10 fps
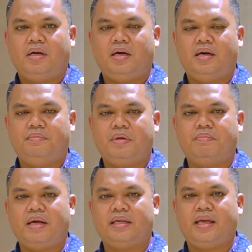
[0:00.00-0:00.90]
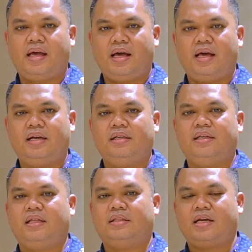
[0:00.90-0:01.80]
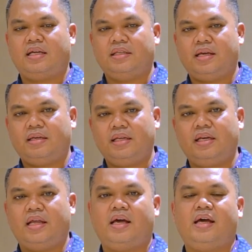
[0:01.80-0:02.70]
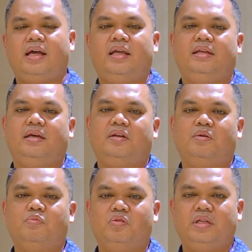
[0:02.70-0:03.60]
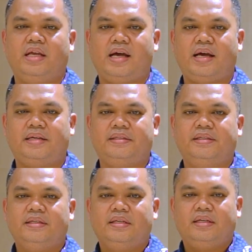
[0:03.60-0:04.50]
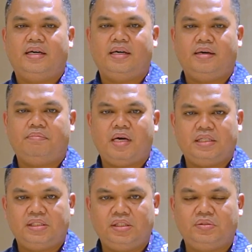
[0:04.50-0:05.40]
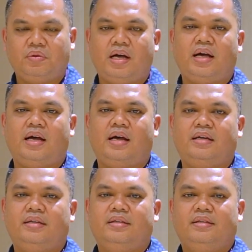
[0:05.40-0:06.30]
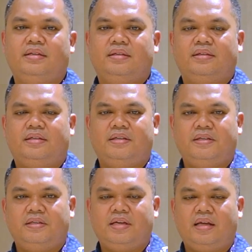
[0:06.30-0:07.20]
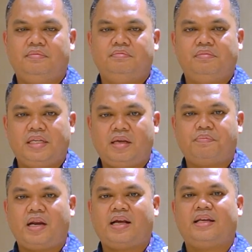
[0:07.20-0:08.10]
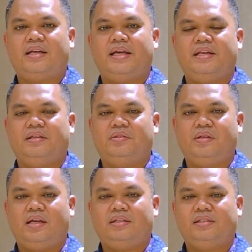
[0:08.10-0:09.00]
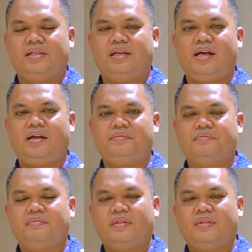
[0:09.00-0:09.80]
uh, berbagai hal diantaranya nilai dan kemudian uh, mahasiswa uh, dan banyak perangkat lain gitu ya sehingga